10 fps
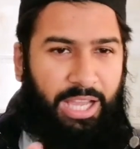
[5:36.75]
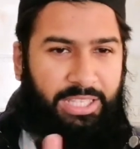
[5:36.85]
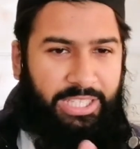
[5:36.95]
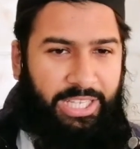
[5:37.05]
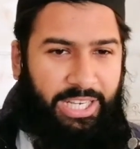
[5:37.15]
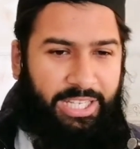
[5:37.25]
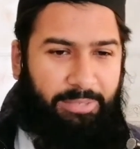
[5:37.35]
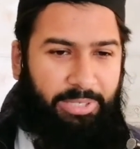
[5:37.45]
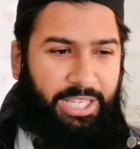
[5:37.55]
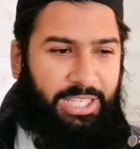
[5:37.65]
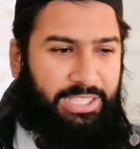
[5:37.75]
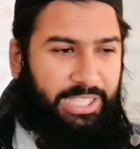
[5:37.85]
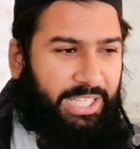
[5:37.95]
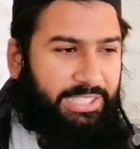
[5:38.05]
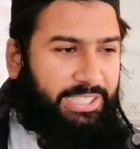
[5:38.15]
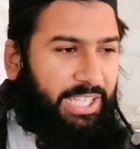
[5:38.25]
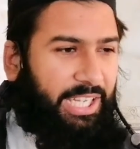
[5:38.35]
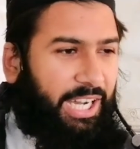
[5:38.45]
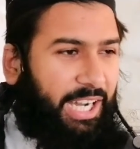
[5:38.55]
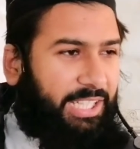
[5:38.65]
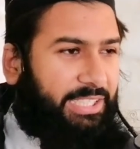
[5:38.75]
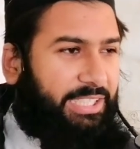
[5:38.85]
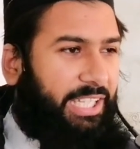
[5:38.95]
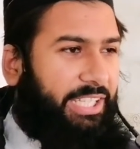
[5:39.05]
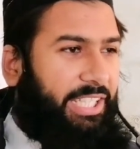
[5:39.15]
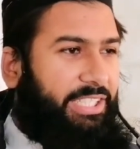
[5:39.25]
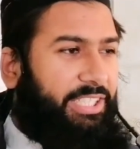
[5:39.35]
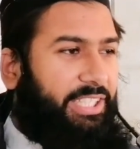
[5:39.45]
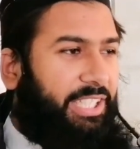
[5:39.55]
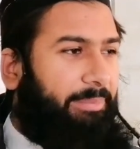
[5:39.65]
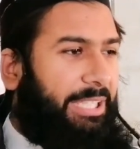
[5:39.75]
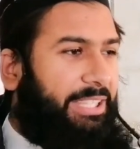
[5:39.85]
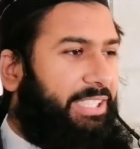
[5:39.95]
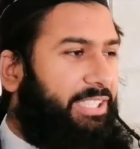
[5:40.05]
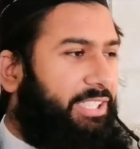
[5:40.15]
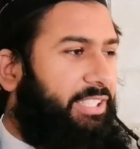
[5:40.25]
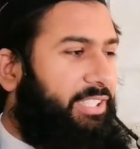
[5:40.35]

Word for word: अंधेरे कमरे अंधेरे से आग से ये जितनी बातें जि,